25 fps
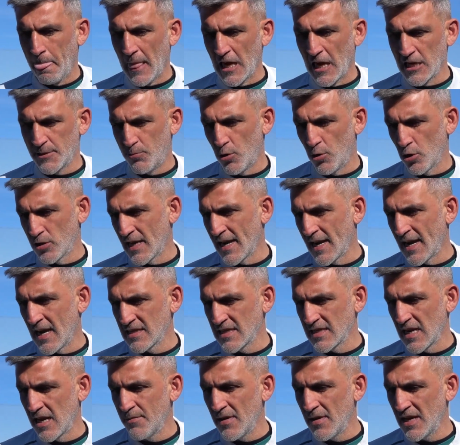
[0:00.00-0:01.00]

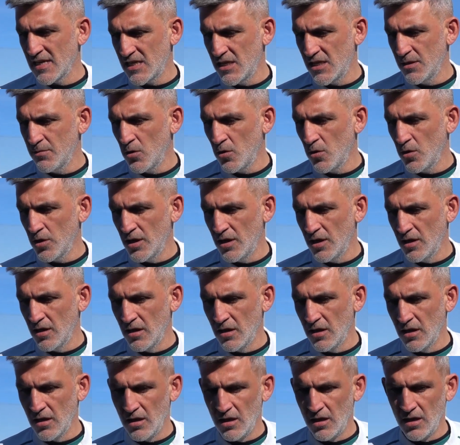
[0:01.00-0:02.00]
explotarlas al máximo
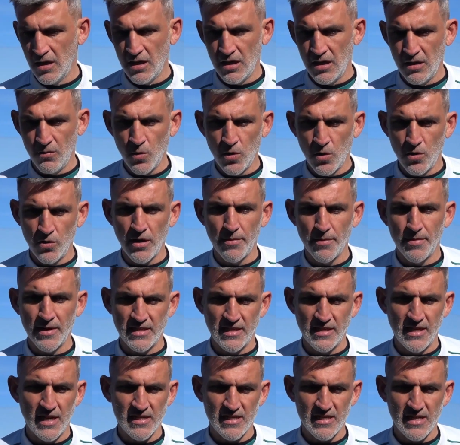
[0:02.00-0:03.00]
y, bueno, y a ver
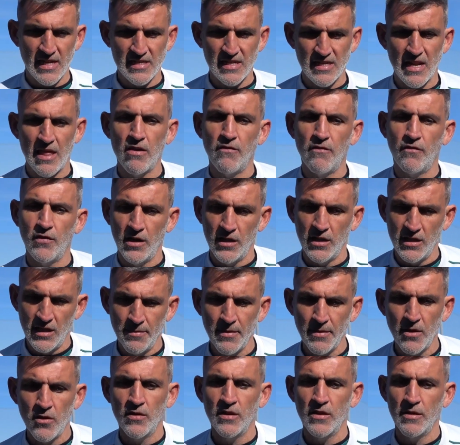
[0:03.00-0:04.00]
si esta es la
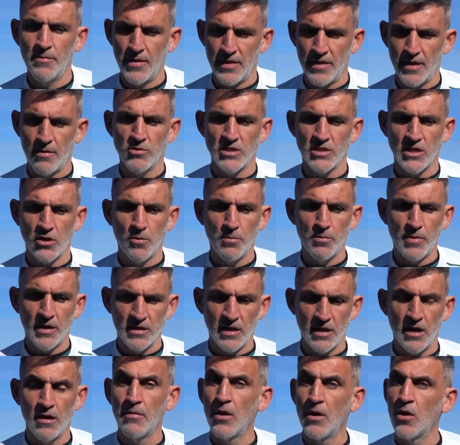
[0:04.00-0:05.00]
definitiva donde empezamos a
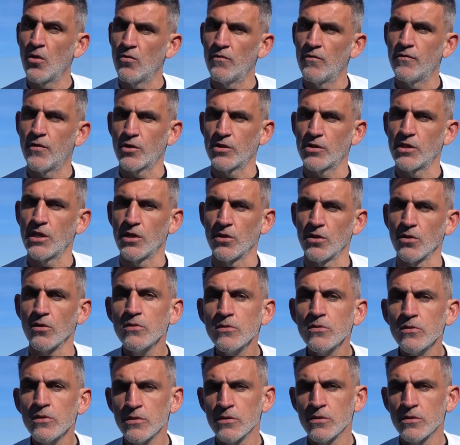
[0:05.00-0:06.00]
convertir el BAU en un fortín, ¿no?